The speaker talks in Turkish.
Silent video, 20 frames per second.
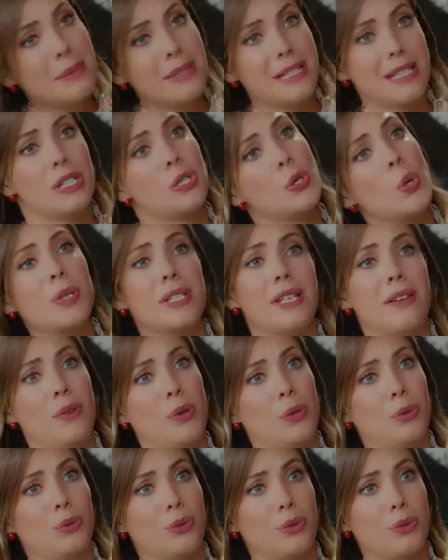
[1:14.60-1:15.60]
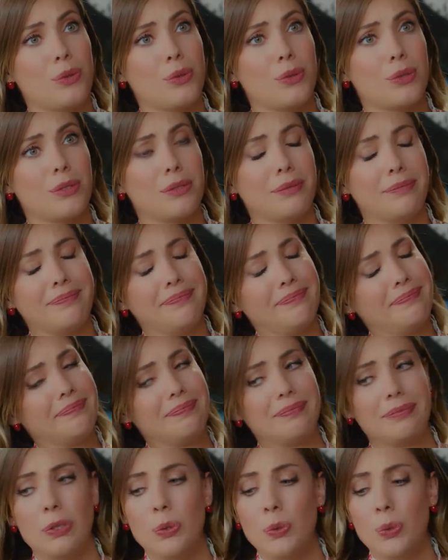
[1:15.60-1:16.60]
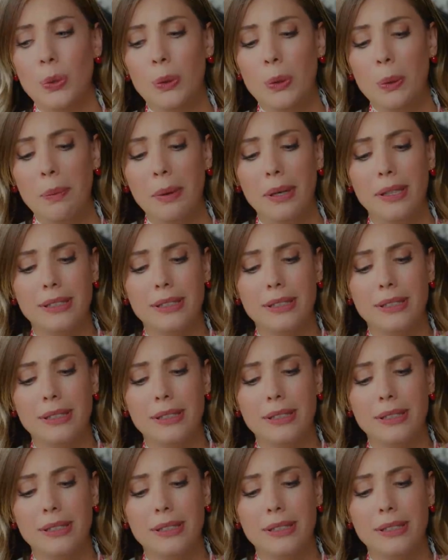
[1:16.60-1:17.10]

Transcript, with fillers: birbirinizi çok seviyordunuz. Üzüldüm.